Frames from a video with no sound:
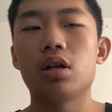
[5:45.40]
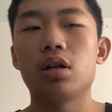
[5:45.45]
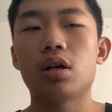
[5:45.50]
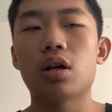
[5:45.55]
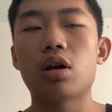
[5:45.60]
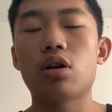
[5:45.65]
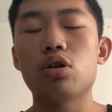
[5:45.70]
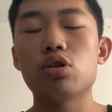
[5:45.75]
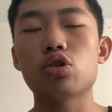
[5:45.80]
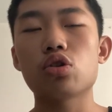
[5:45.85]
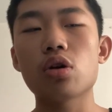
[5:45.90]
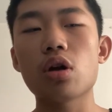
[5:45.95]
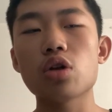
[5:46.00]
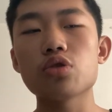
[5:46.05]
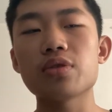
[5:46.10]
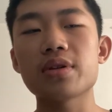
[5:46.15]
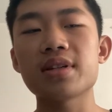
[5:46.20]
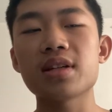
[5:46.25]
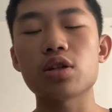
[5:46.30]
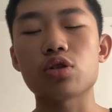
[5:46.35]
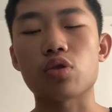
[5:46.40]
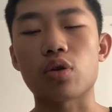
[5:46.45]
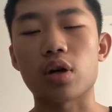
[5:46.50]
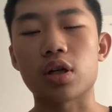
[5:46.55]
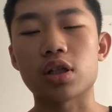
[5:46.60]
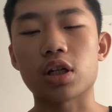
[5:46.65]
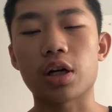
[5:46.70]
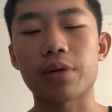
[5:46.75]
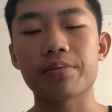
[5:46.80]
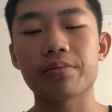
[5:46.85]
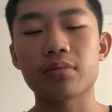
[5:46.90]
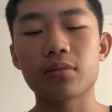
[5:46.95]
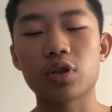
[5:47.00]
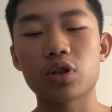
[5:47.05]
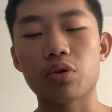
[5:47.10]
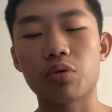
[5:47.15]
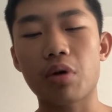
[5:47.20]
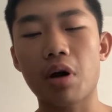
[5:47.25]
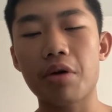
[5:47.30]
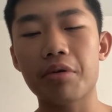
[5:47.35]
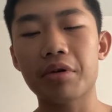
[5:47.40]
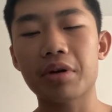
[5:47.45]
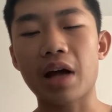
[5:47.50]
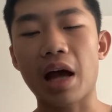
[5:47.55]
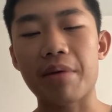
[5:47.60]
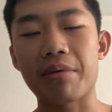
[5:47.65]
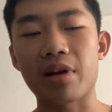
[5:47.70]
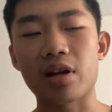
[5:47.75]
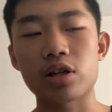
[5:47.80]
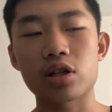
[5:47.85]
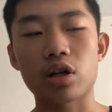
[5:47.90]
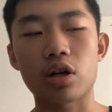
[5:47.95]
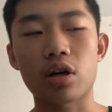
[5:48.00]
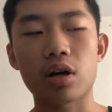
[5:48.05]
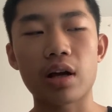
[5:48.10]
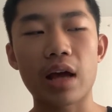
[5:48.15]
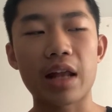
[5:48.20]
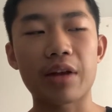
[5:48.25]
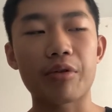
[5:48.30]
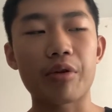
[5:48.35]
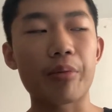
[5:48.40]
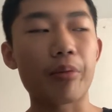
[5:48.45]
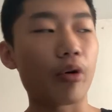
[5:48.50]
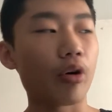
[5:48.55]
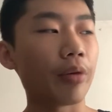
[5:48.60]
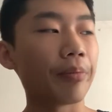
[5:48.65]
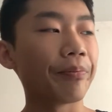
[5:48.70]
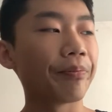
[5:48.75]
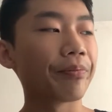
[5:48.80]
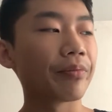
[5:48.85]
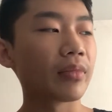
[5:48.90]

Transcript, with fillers: 然后说到最近说的事，有关我改名成 a n n r y Born，